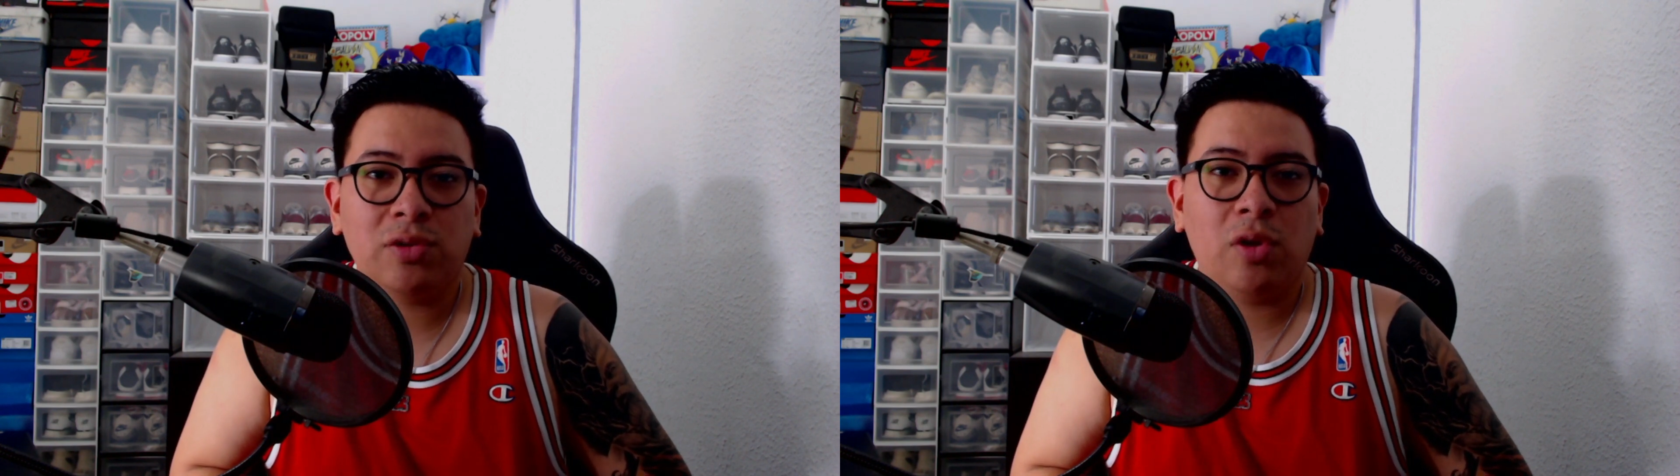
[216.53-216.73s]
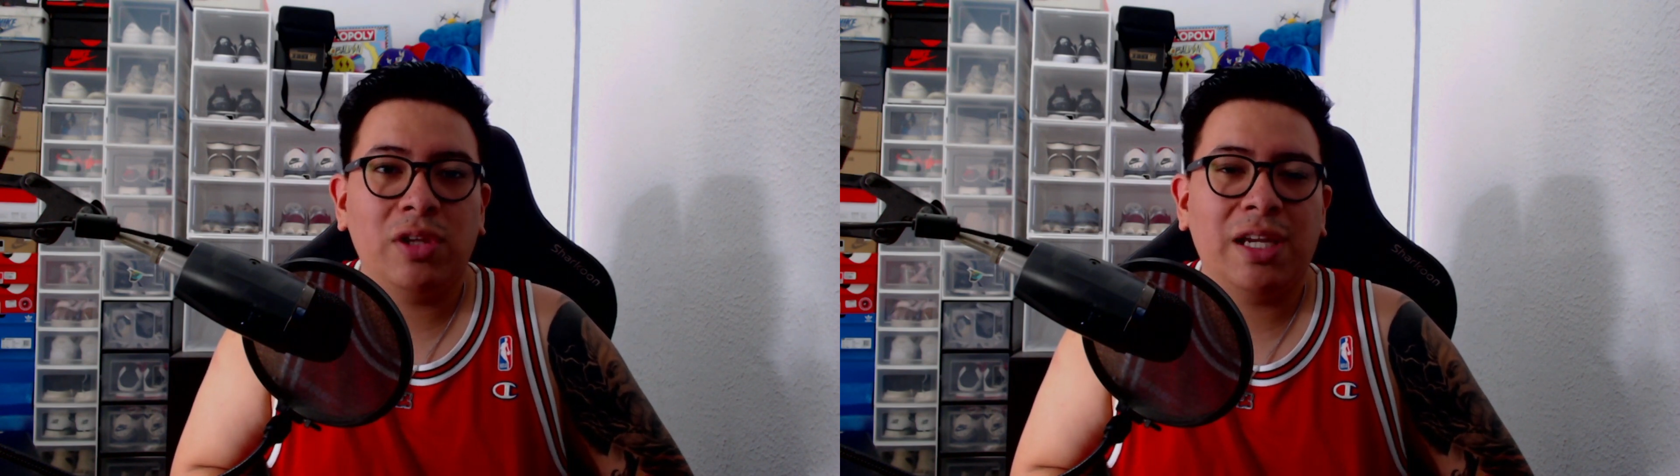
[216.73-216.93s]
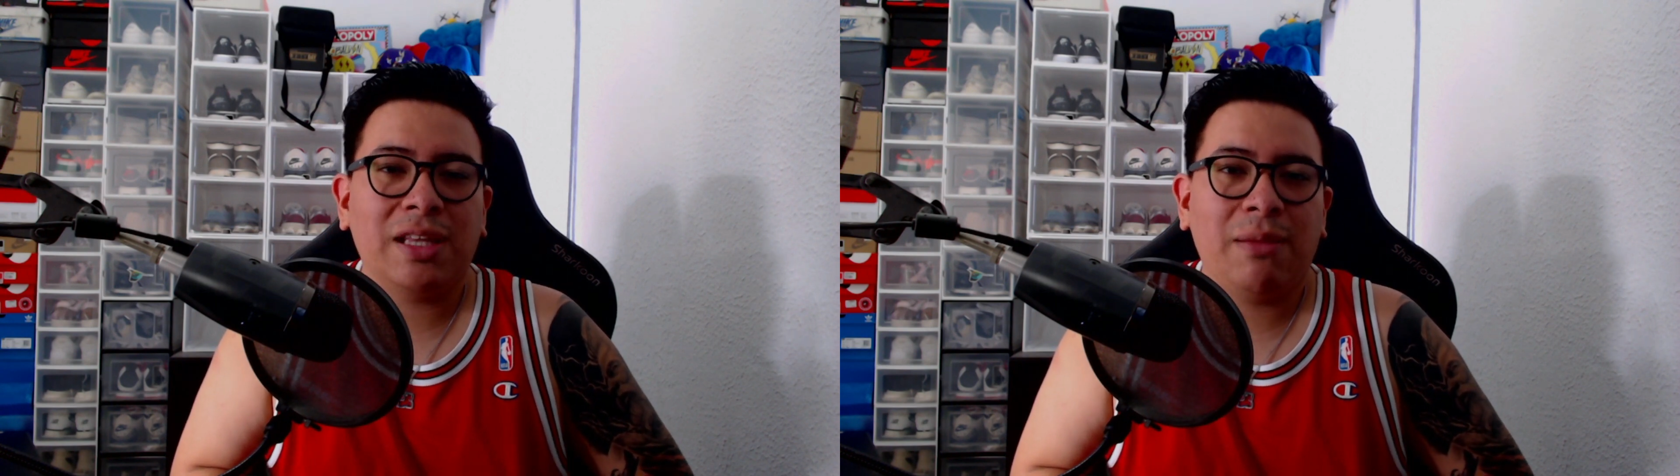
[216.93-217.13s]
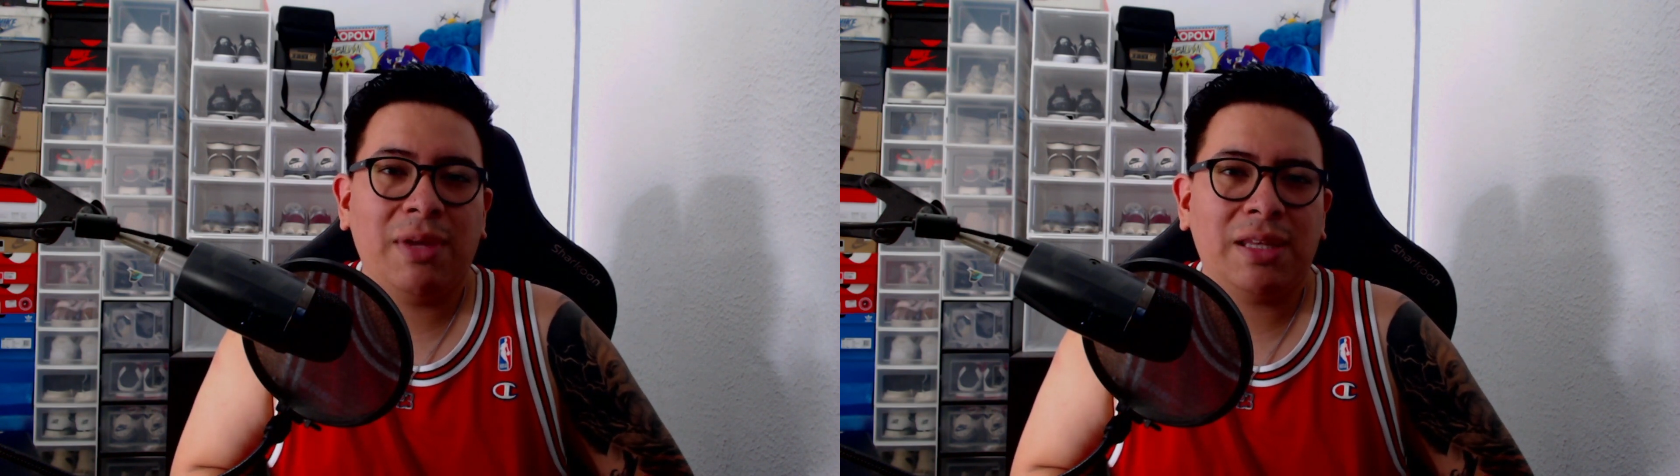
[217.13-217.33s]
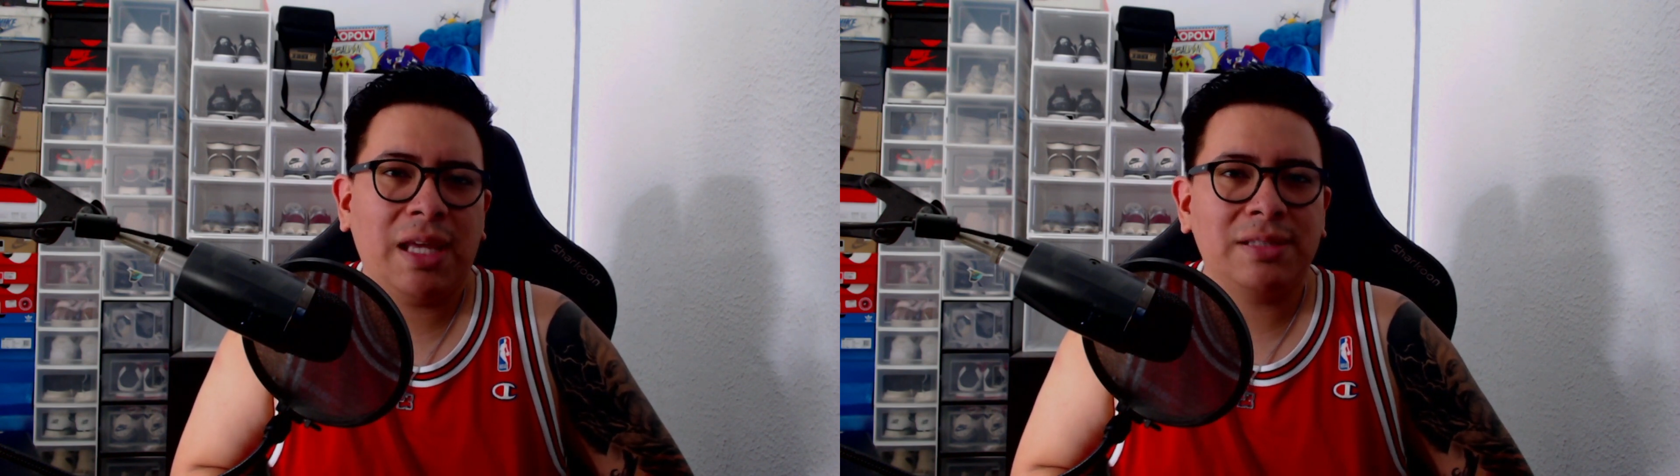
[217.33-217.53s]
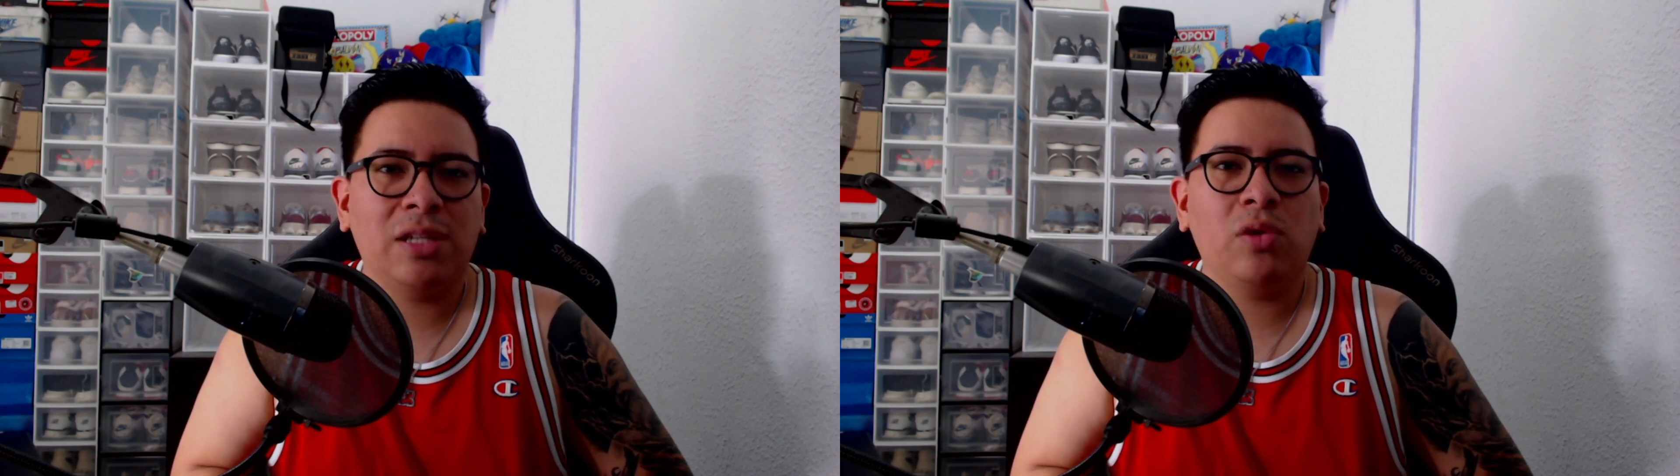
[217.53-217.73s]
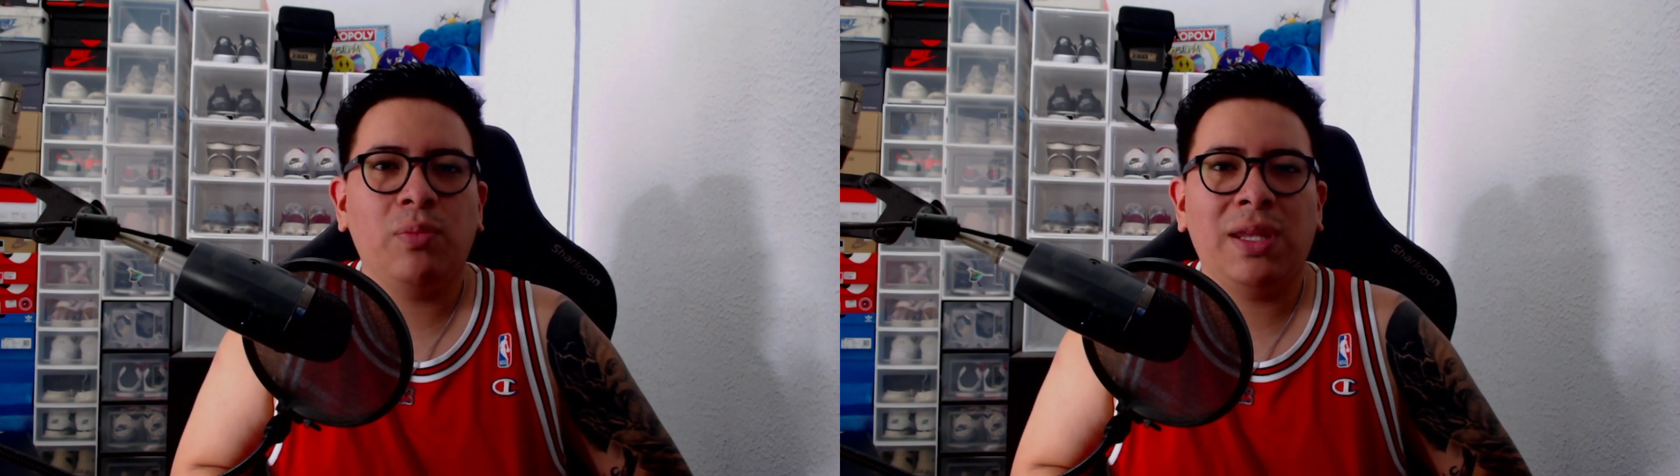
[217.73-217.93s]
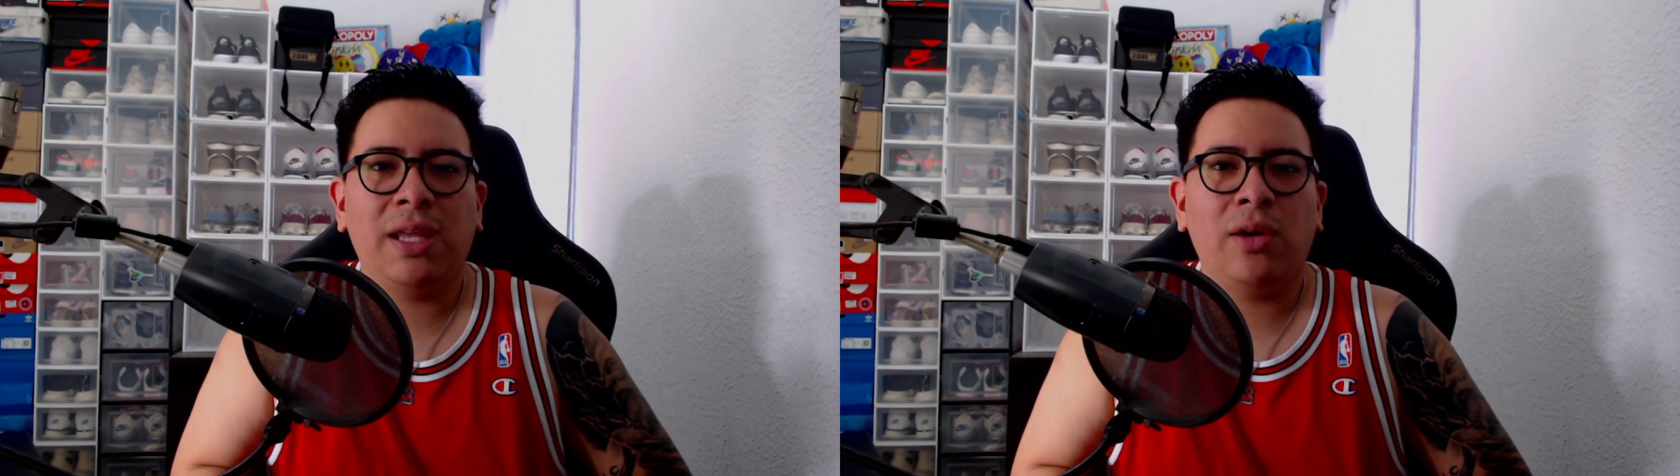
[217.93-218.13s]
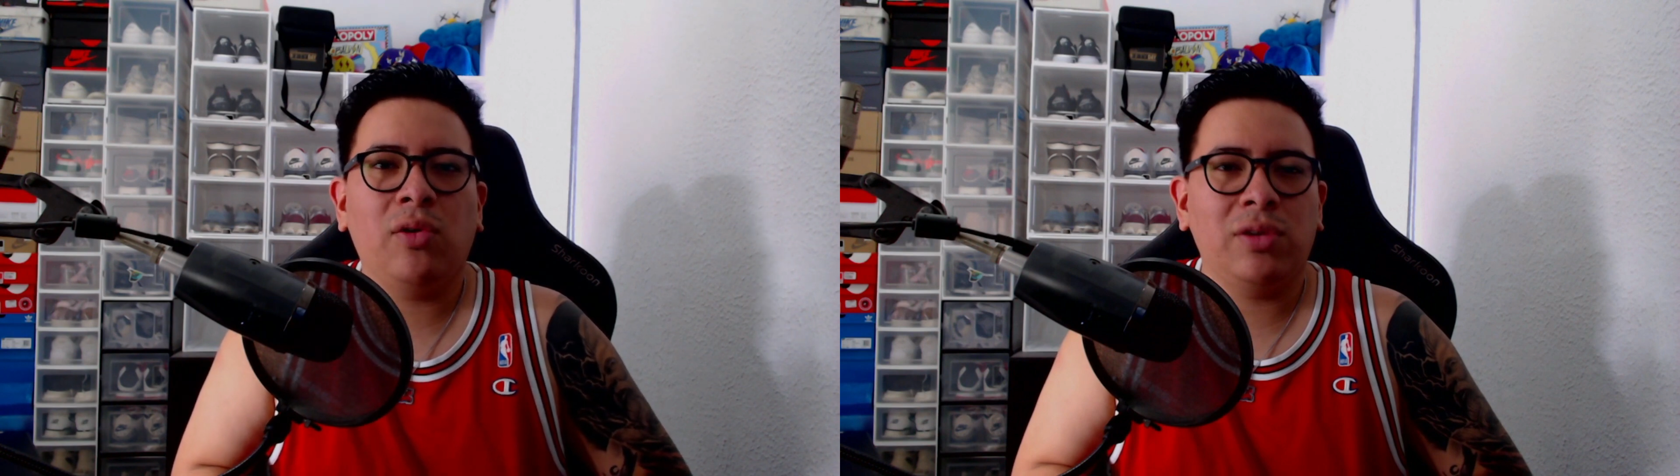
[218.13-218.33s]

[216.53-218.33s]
o directamente haciendo un video